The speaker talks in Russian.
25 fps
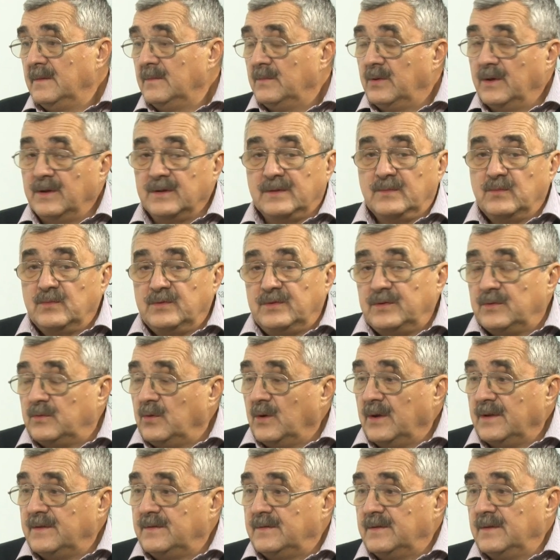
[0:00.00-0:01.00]
Поэтому
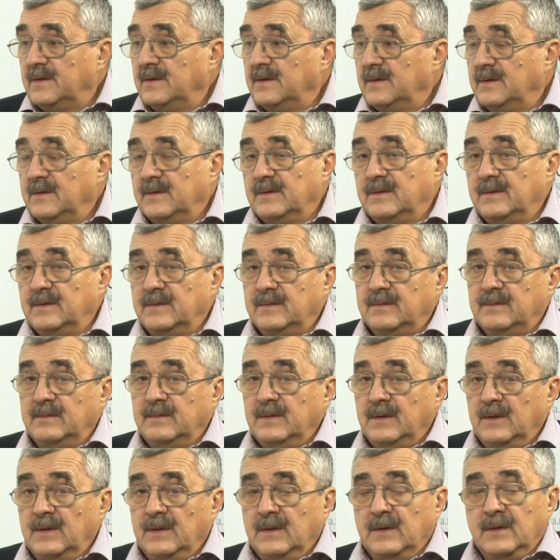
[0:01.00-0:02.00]
ситуация э,
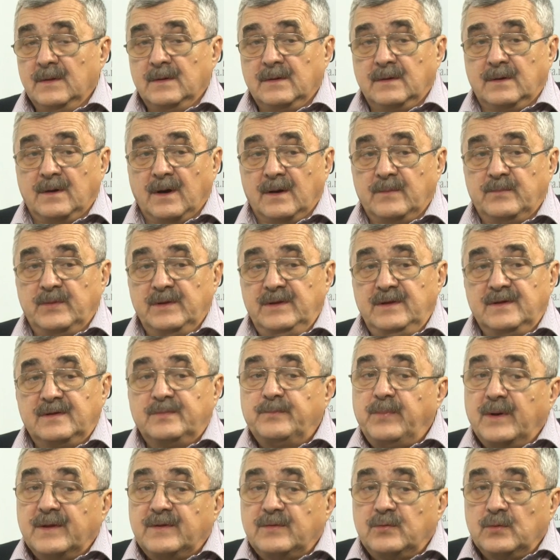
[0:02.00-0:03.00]
как бы не
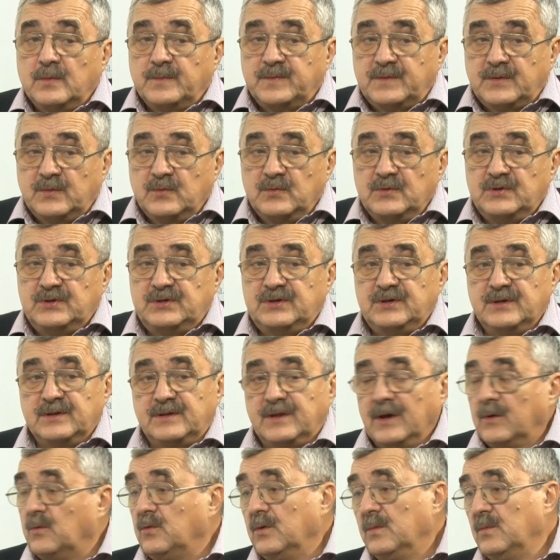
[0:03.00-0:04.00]
способствующая
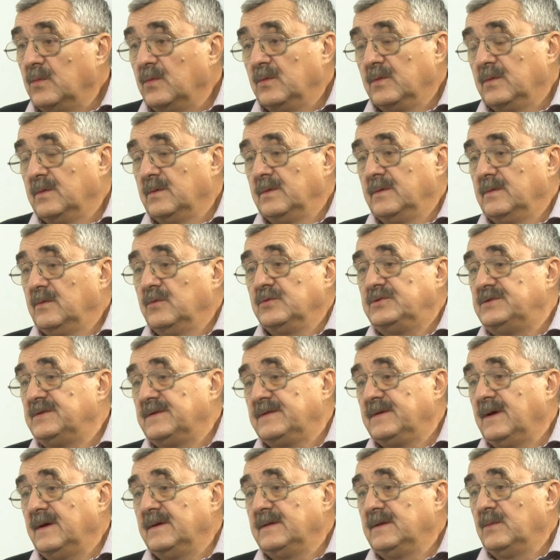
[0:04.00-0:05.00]
такому
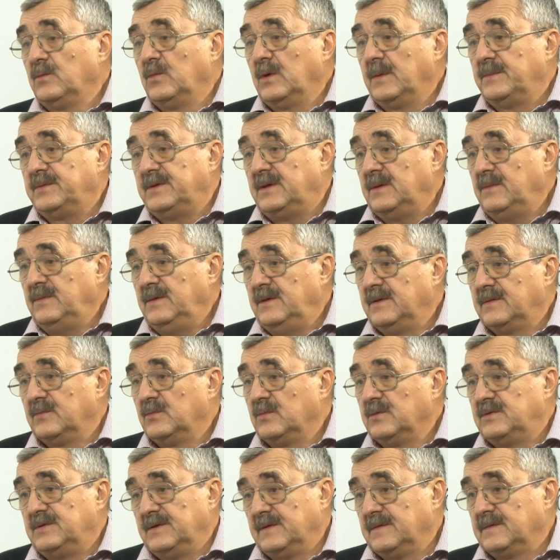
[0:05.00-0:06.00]
лучезарному
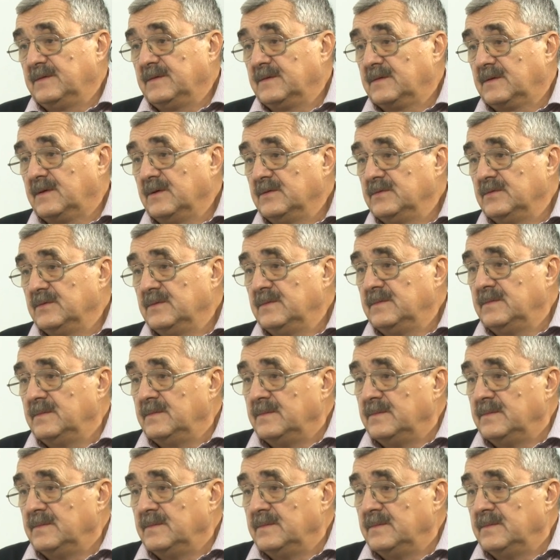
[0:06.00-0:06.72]
оптимизму, честно скажу.